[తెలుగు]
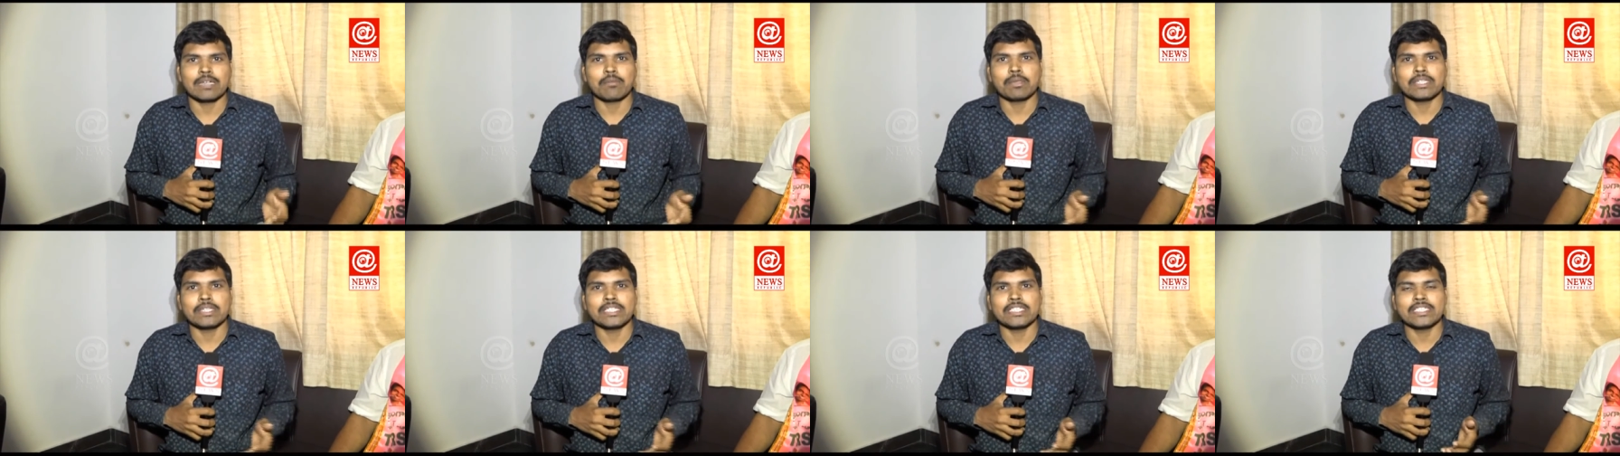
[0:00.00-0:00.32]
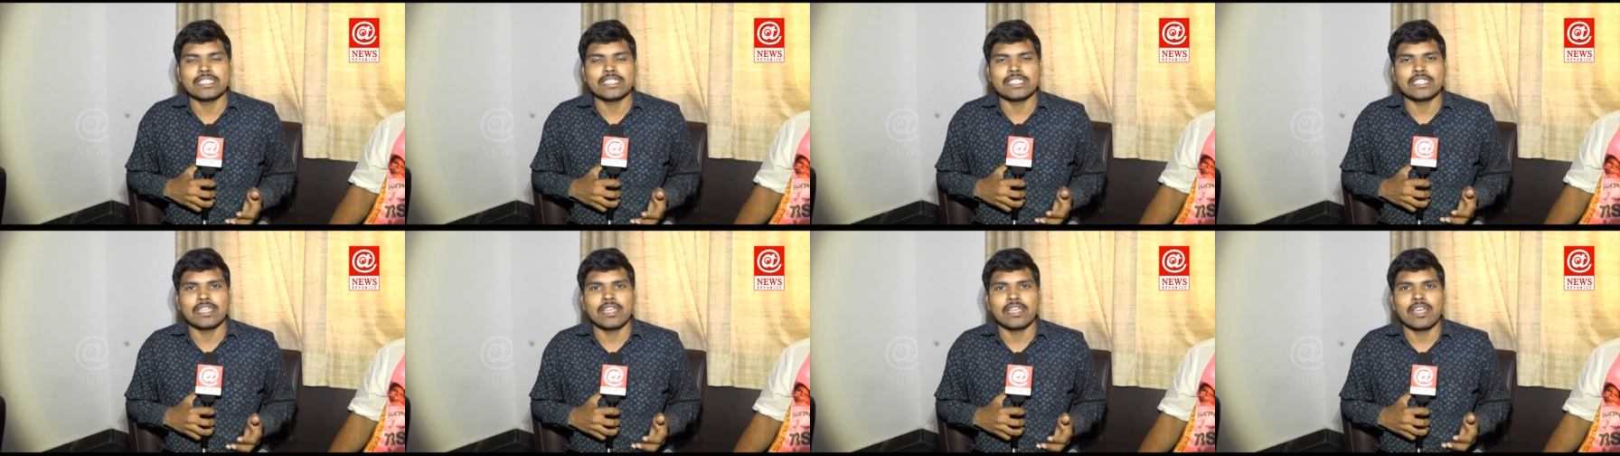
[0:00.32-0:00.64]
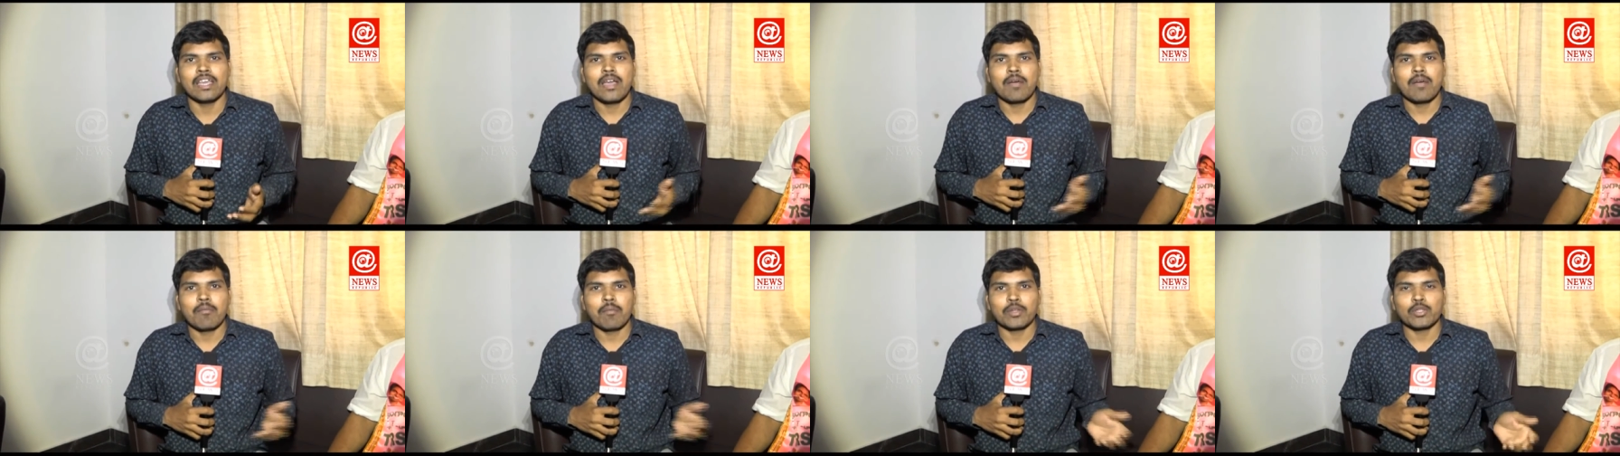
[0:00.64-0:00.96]
సంబంధించి
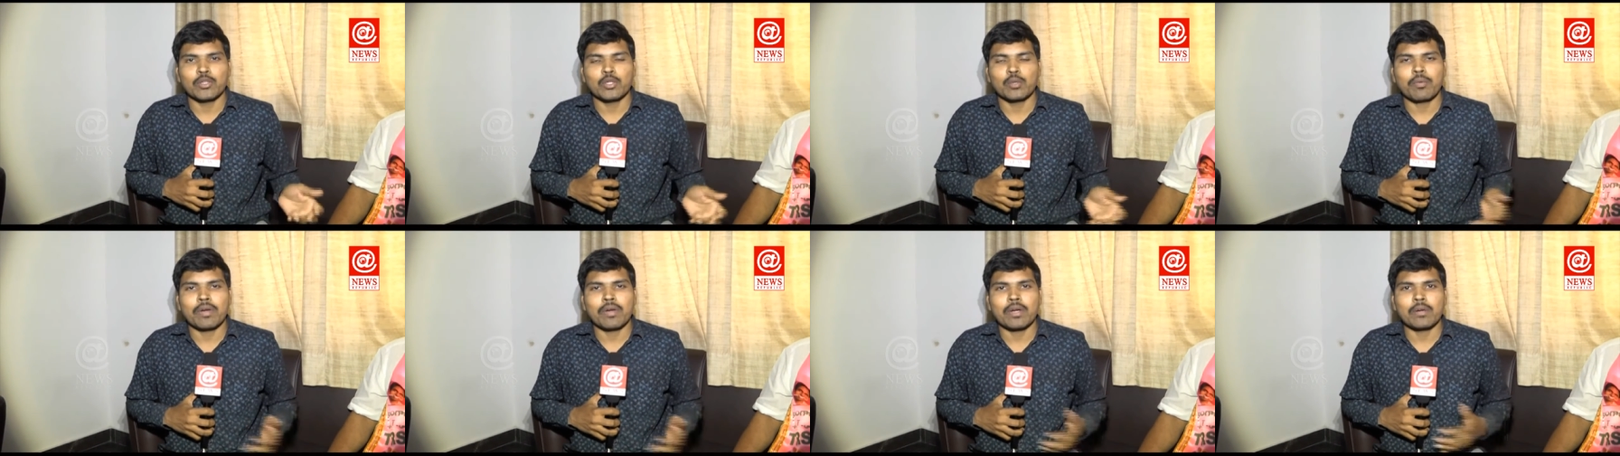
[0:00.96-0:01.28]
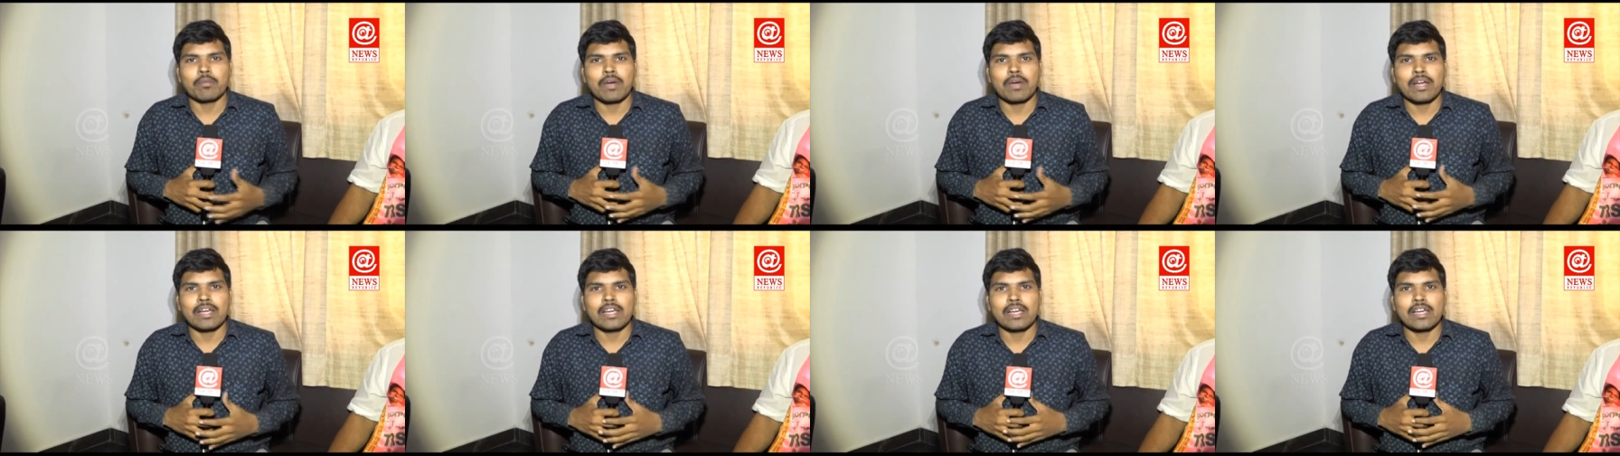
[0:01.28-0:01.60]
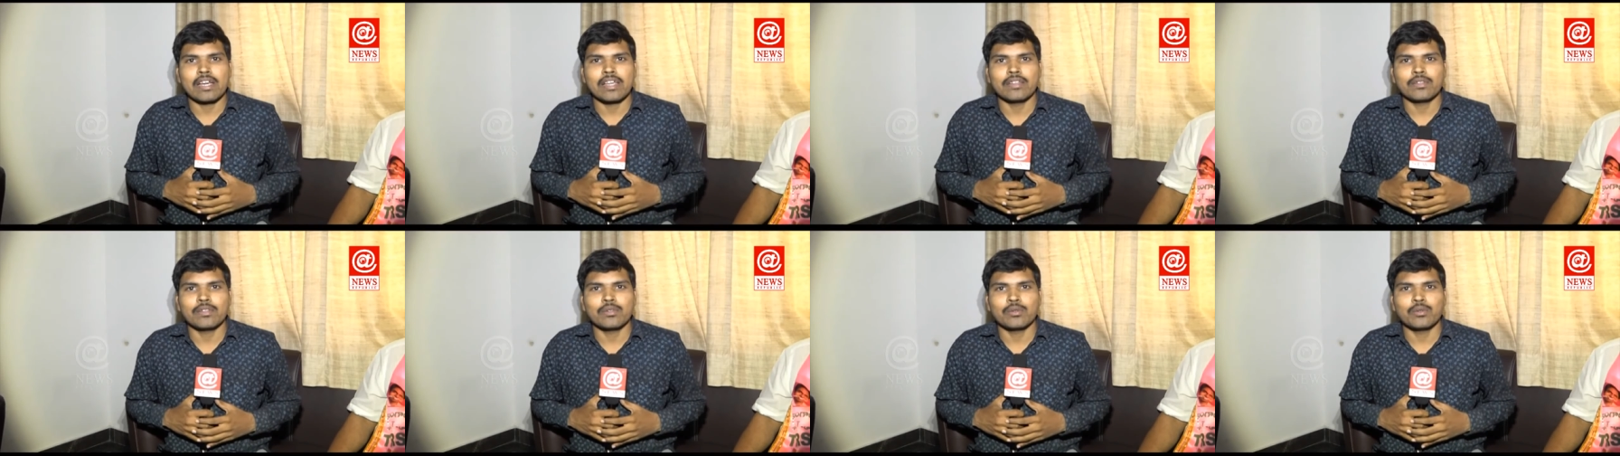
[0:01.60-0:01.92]
మనతో పాటు
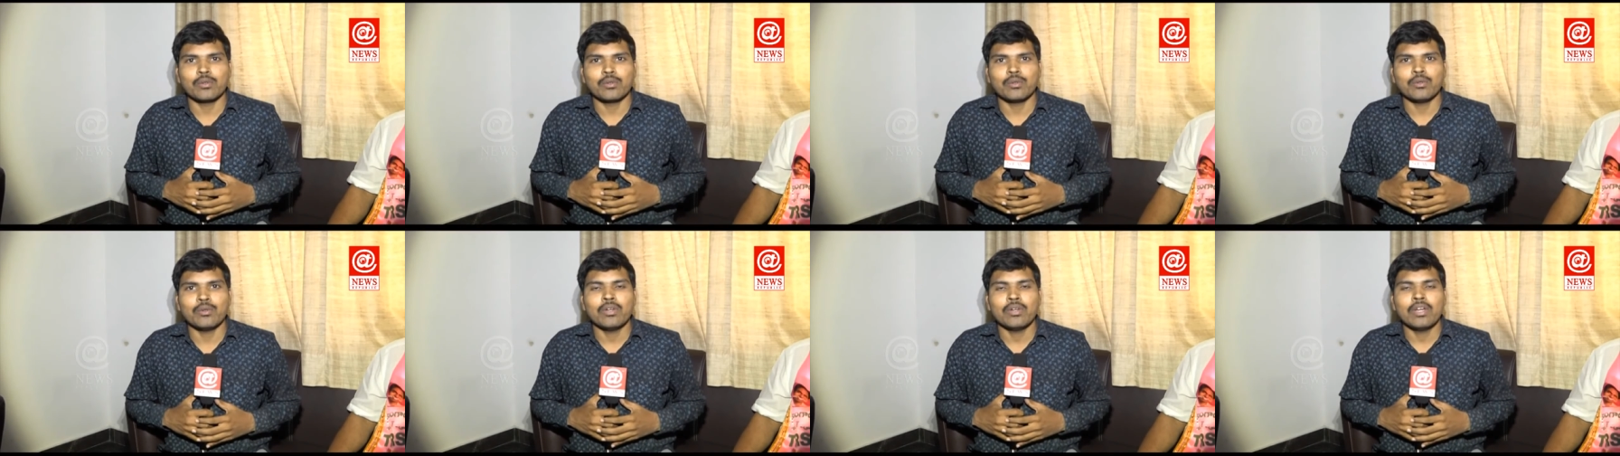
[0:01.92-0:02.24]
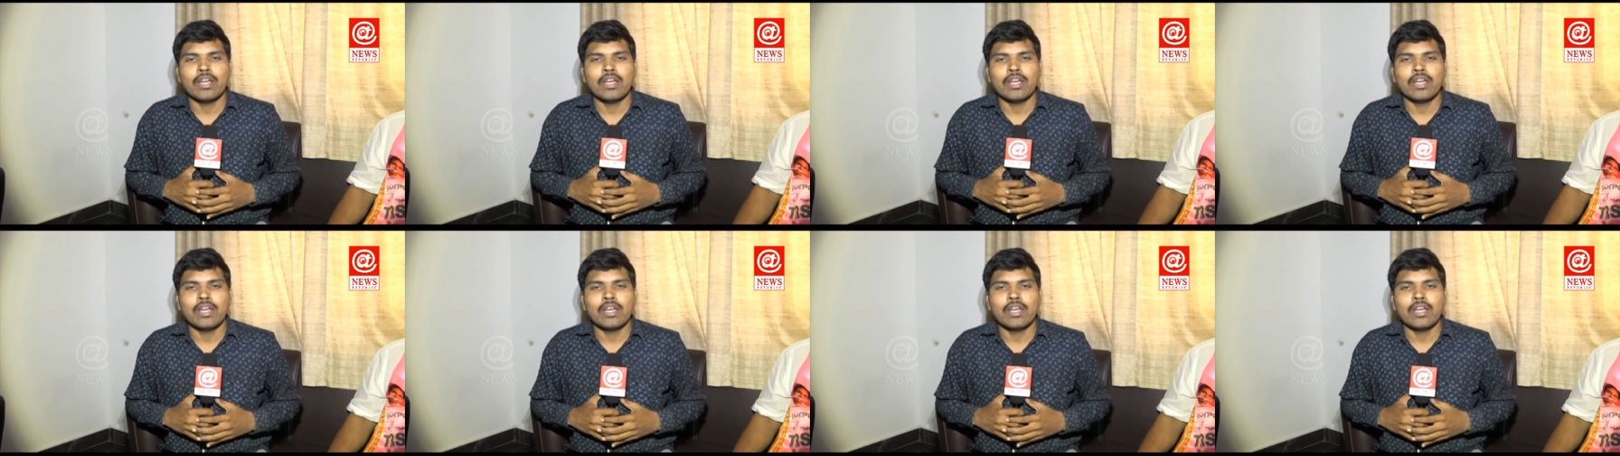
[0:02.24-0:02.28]
మాట్లాడేందుకు